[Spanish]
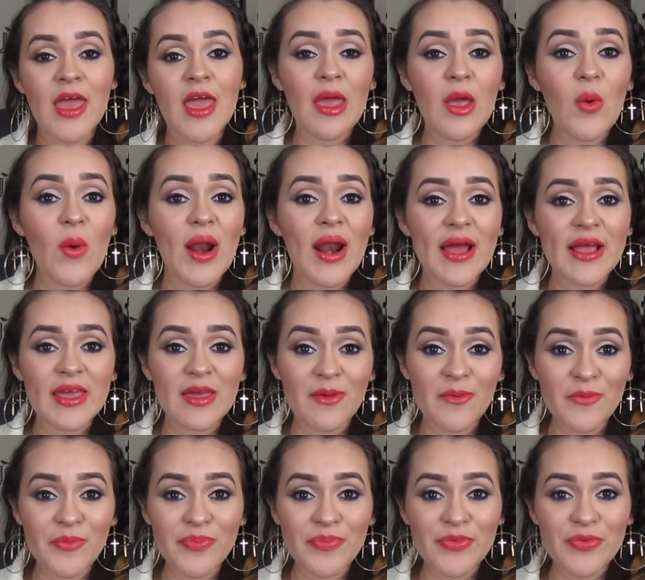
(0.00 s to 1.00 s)
E igual aquí
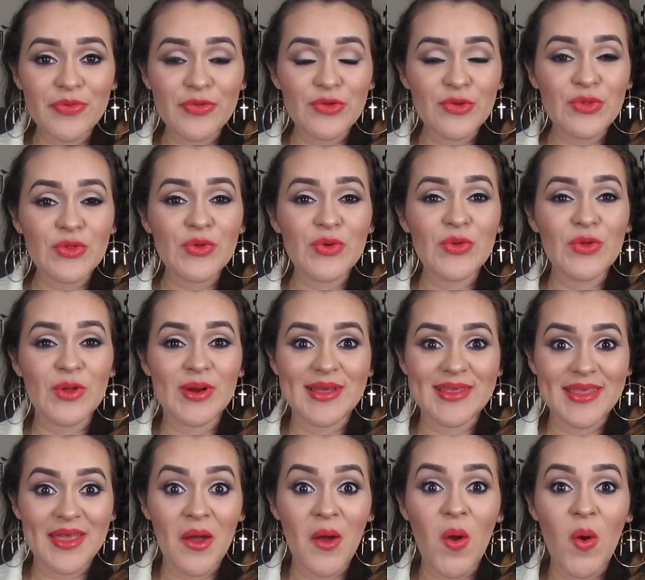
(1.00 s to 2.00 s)
en YouTube yo
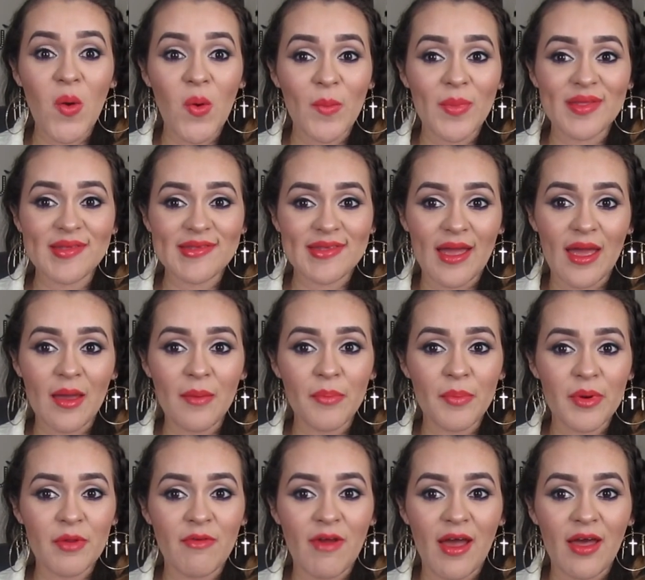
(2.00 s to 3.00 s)
les dejo un mensaje
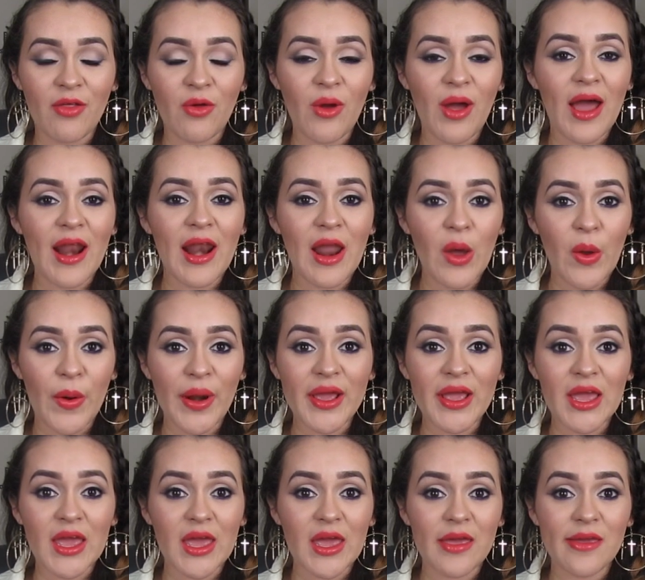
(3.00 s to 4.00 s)
privado a la hora
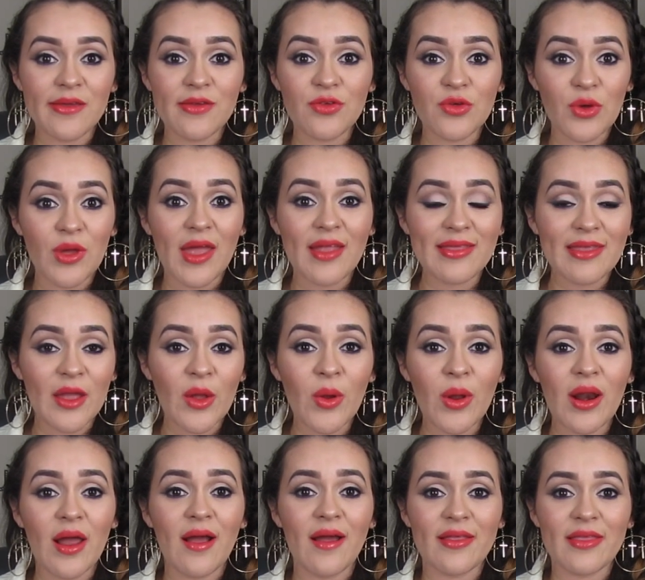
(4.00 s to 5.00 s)
que yo ya
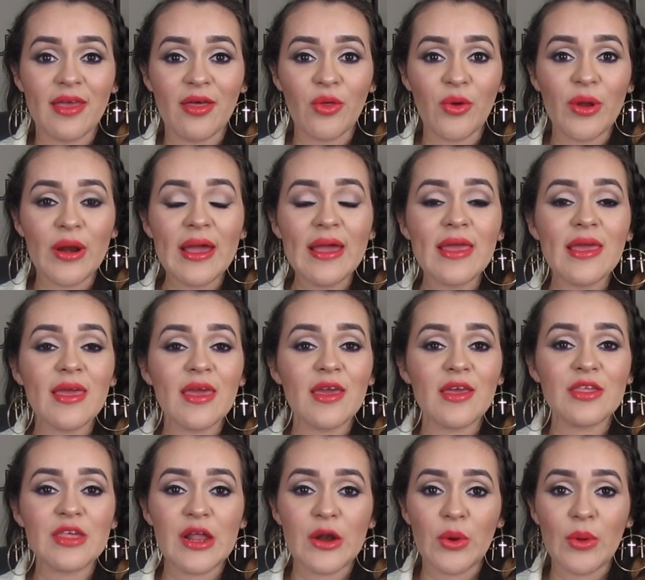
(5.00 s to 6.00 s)
tengo la ganadora y
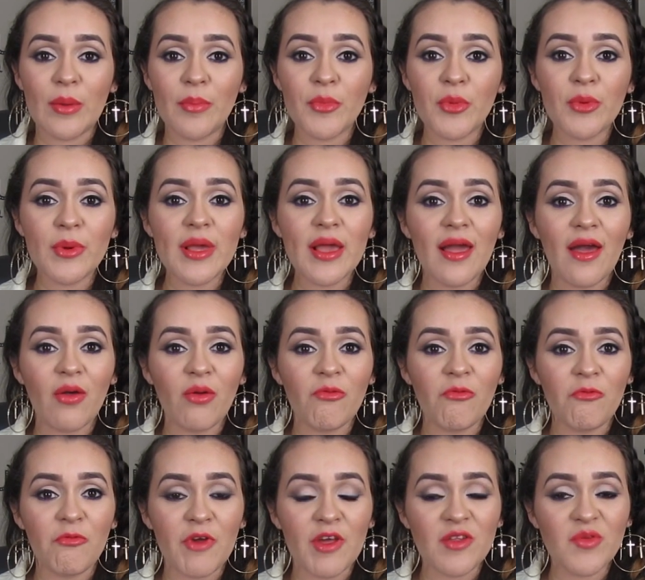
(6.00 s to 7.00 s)
que ya lo he publicado
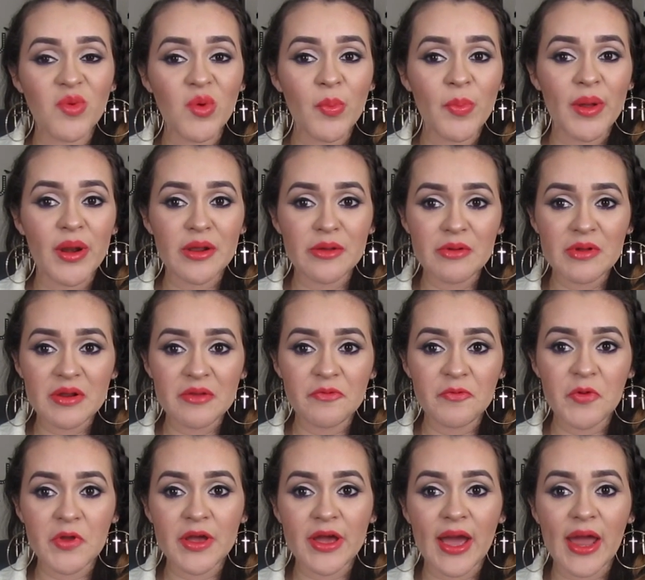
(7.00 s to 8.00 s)
en Facebook para
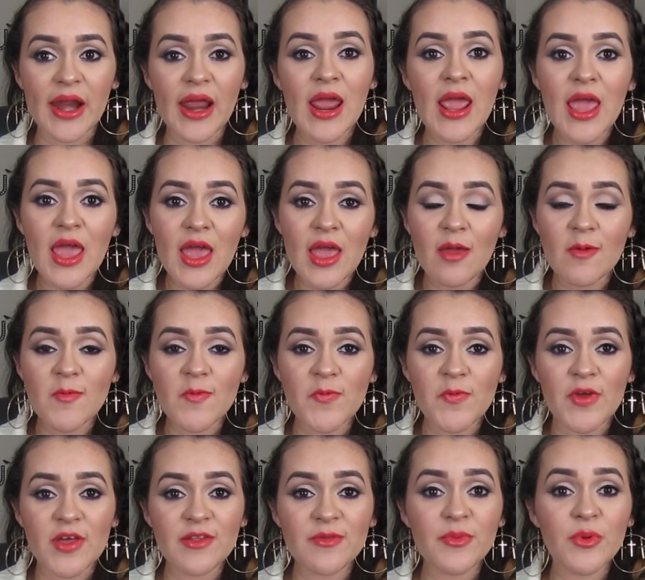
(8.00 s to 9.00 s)
verificar en
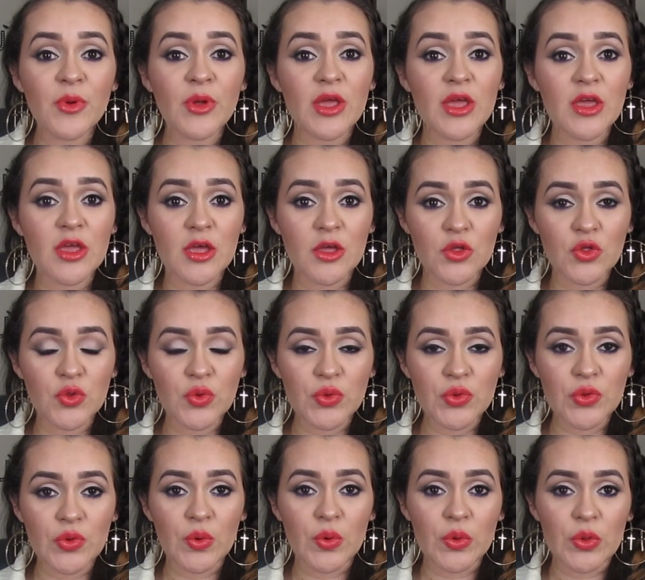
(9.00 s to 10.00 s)
Facebook y en
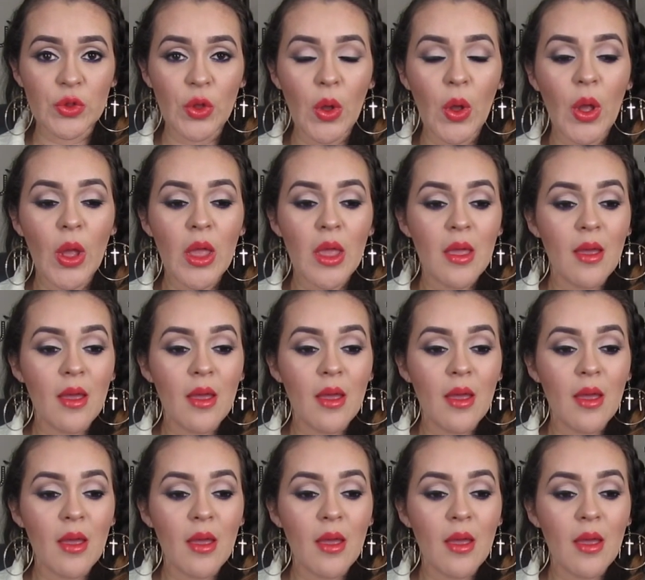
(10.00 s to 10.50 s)
YouTube, ¿no?